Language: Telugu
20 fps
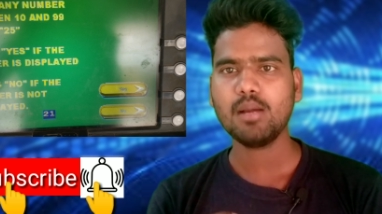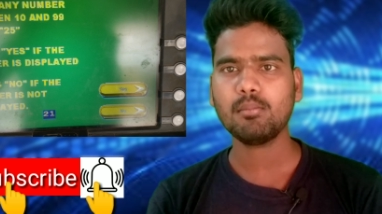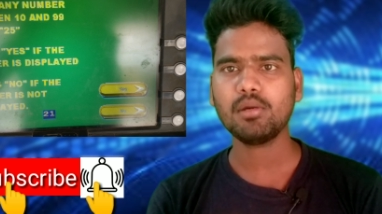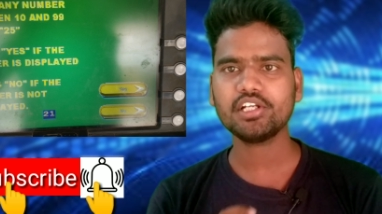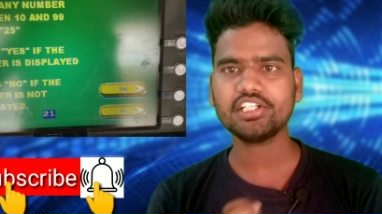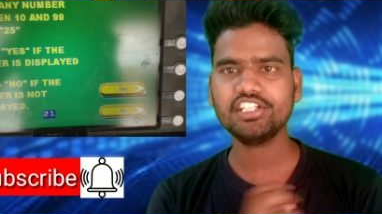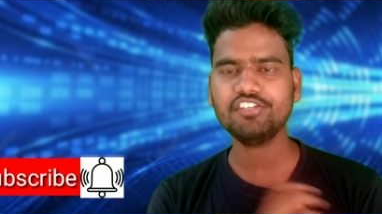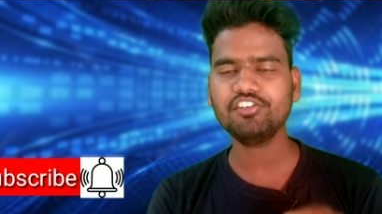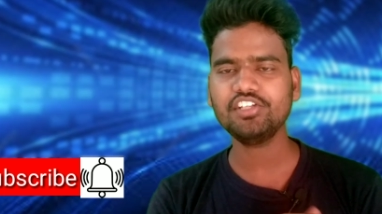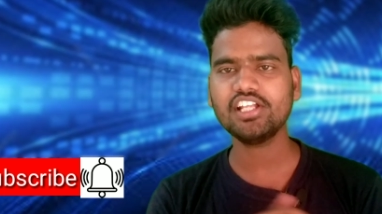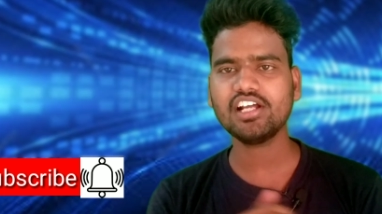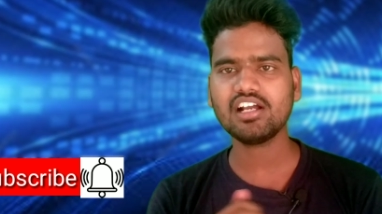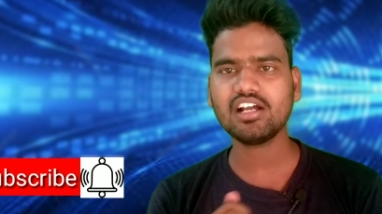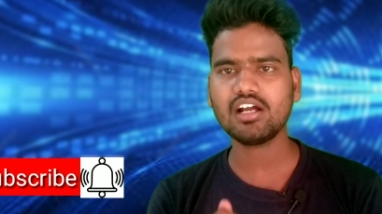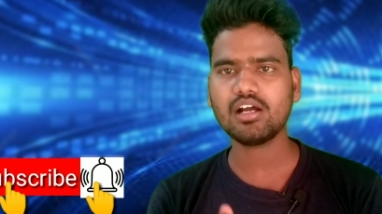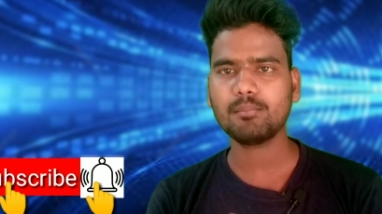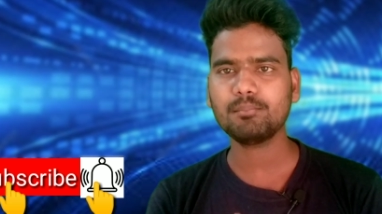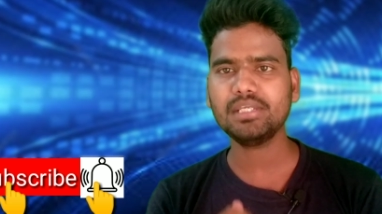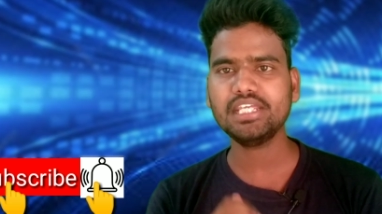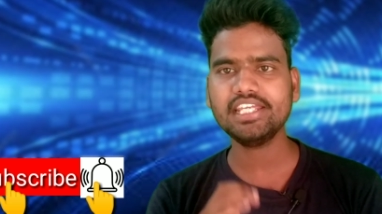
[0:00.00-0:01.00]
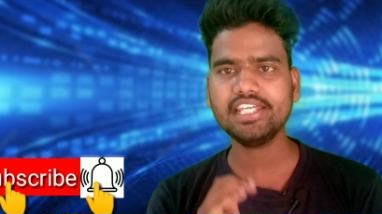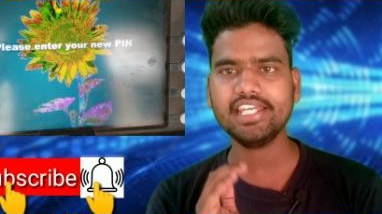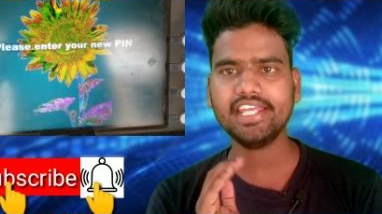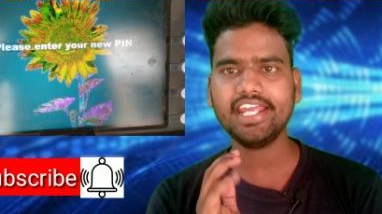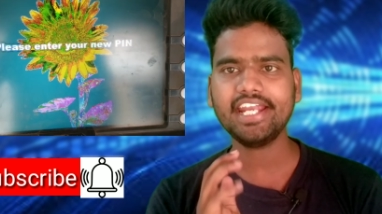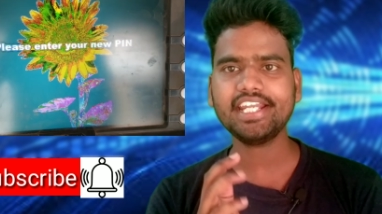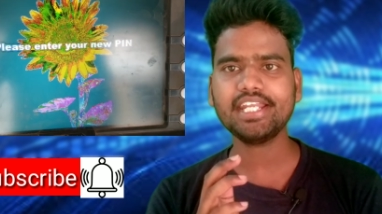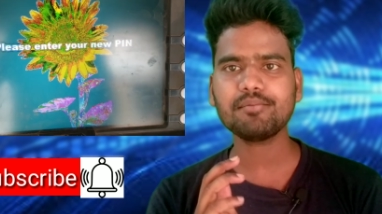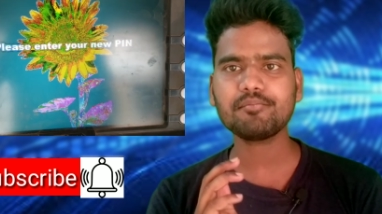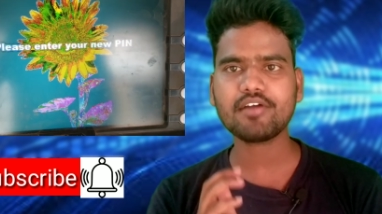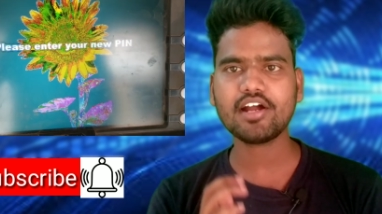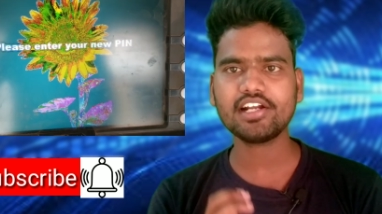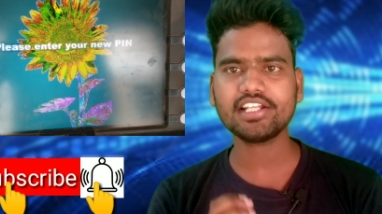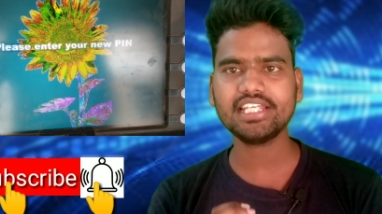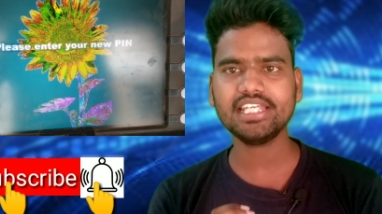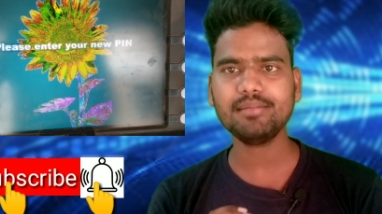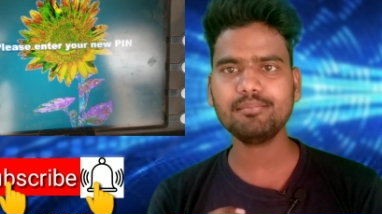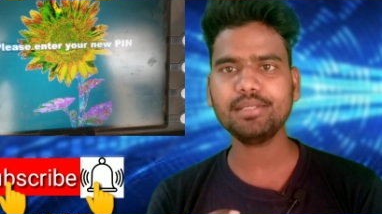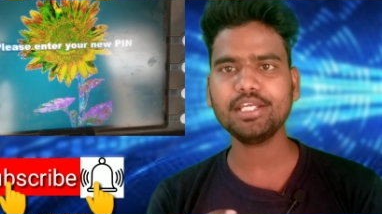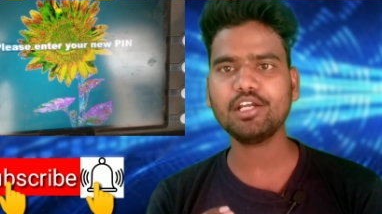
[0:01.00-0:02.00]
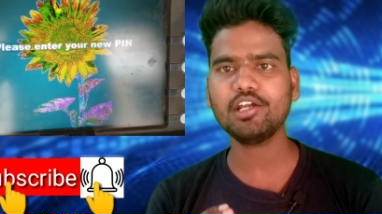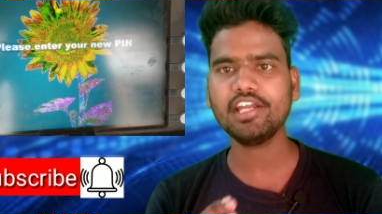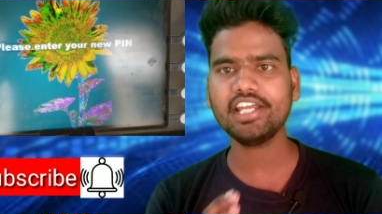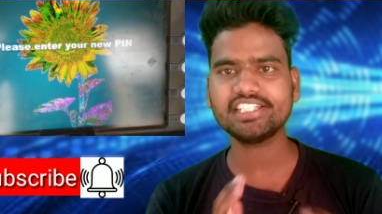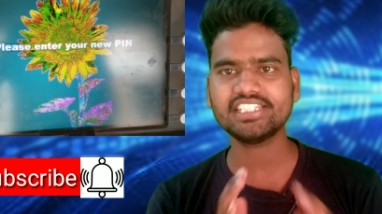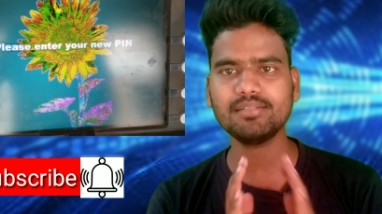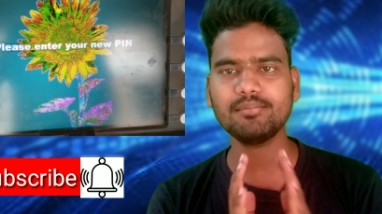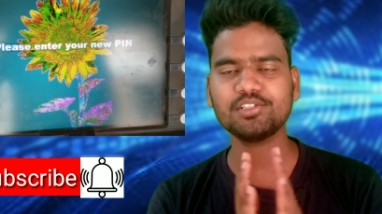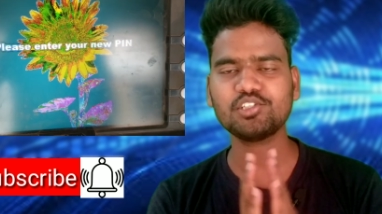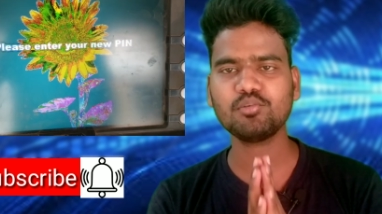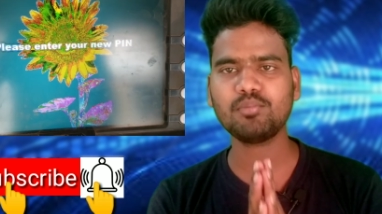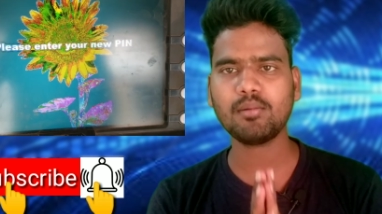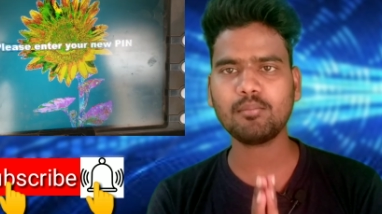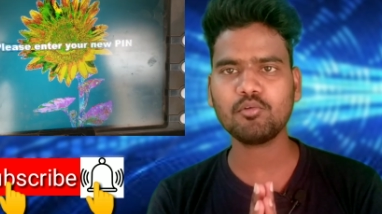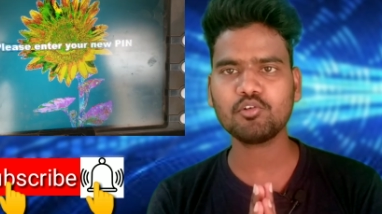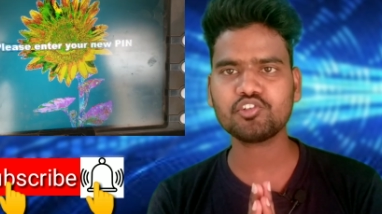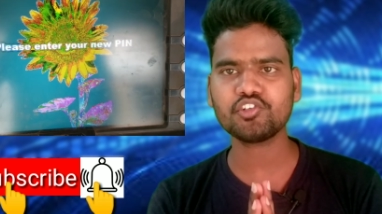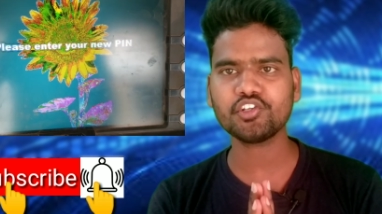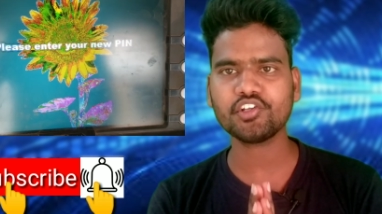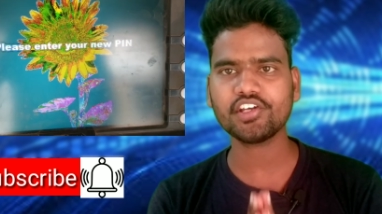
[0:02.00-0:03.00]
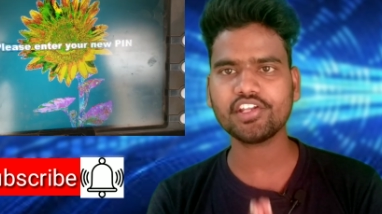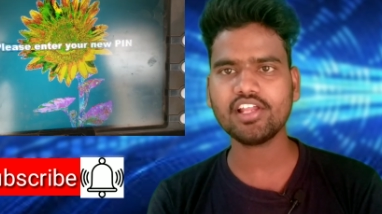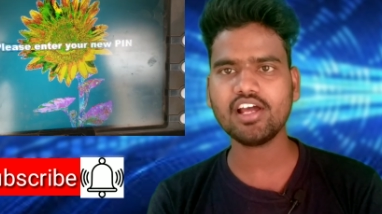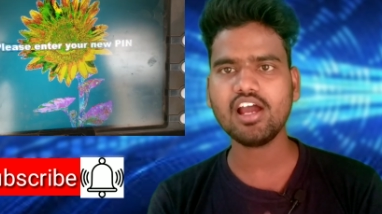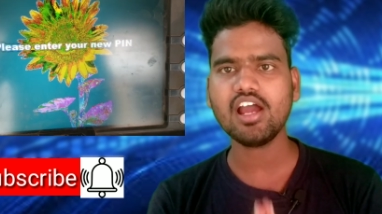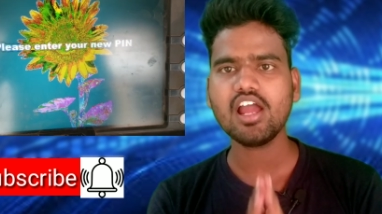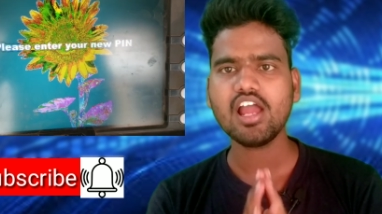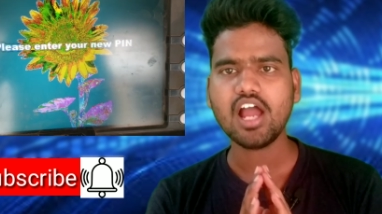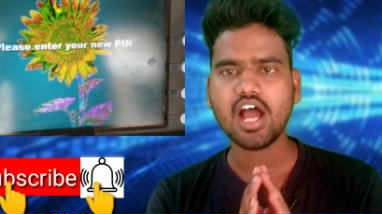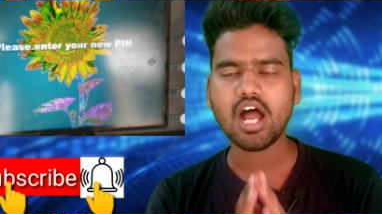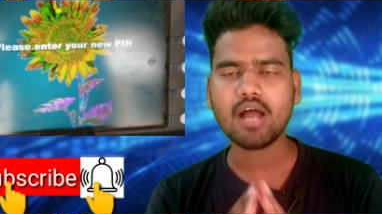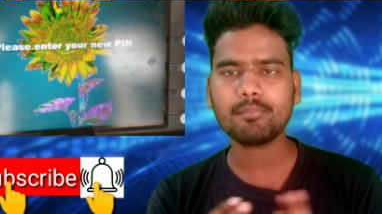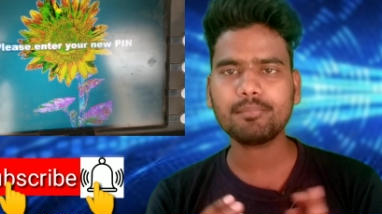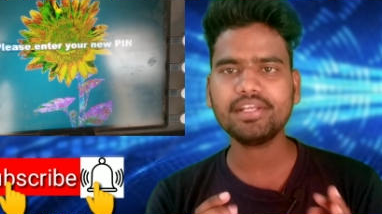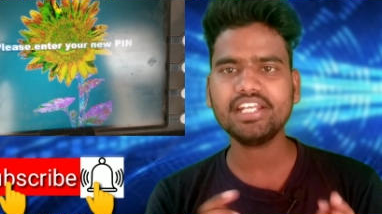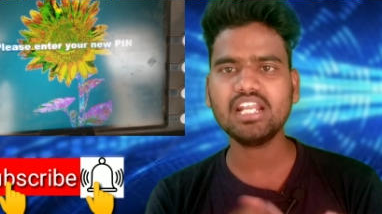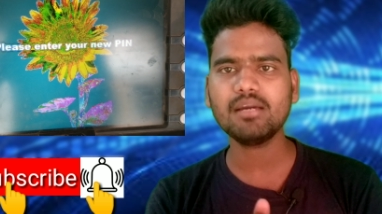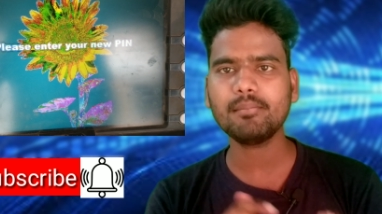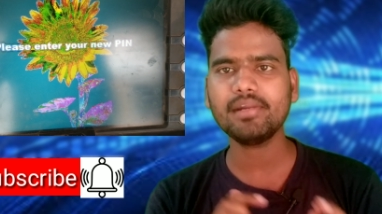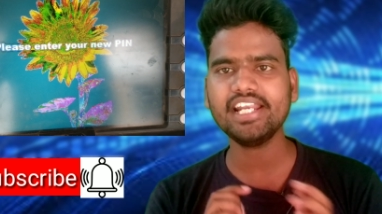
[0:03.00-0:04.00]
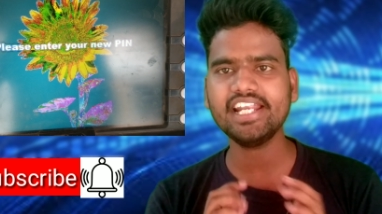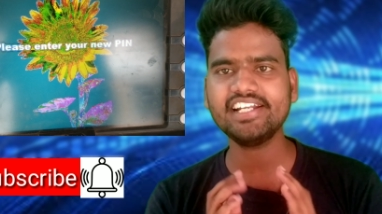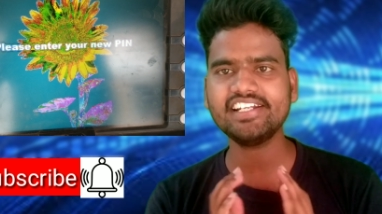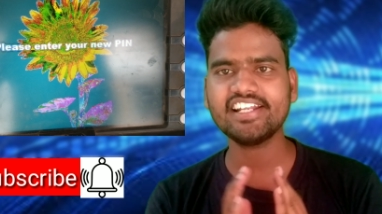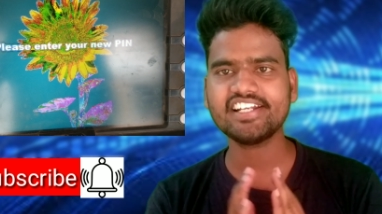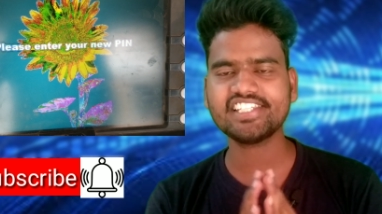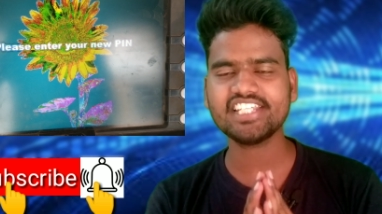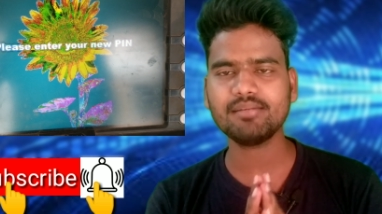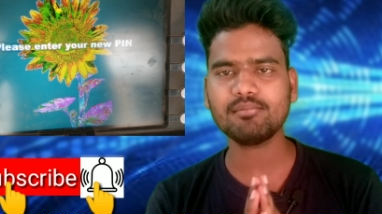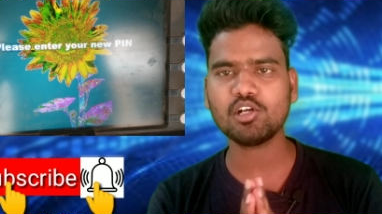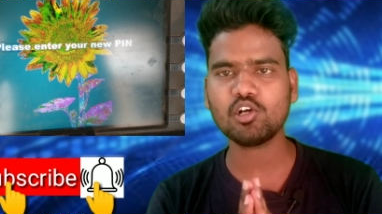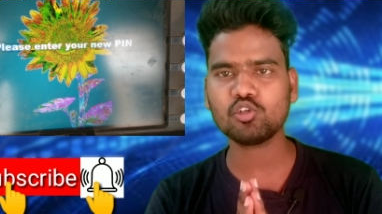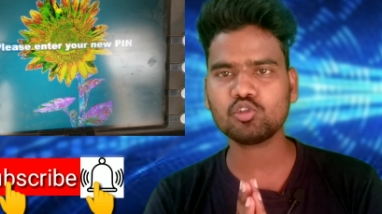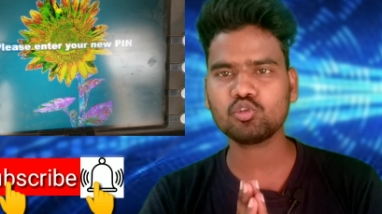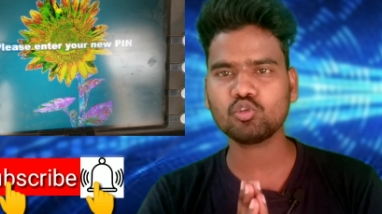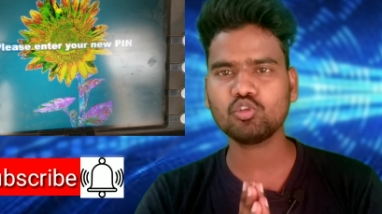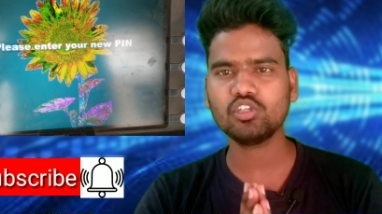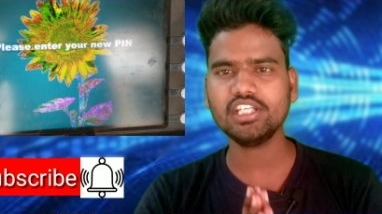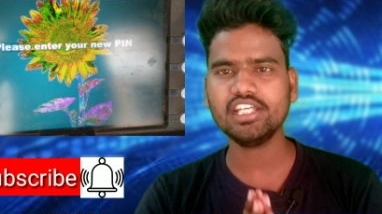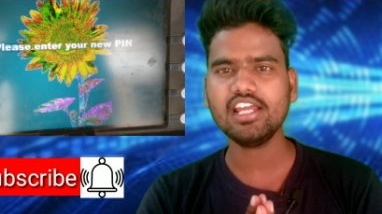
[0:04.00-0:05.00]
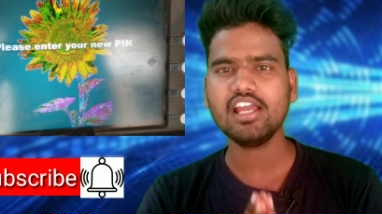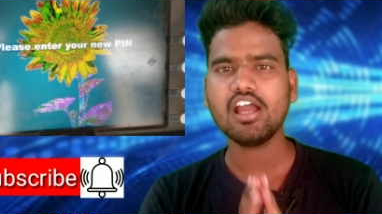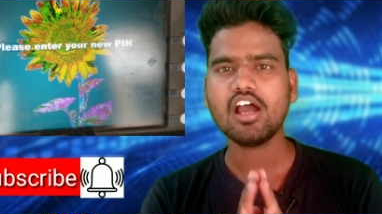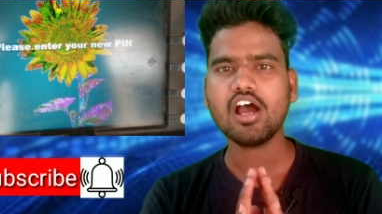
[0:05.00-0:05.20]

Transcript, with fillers: మనకి ఈ విధంగా మీ ఏటీఎం కార్డ్కి మీకు ఎస్ఎంఎస్ రూపంలో వచ్చింది కదా ఆ పిన్ నెంబర్ని ఎంటర్ చేయమని అడుగుతుంది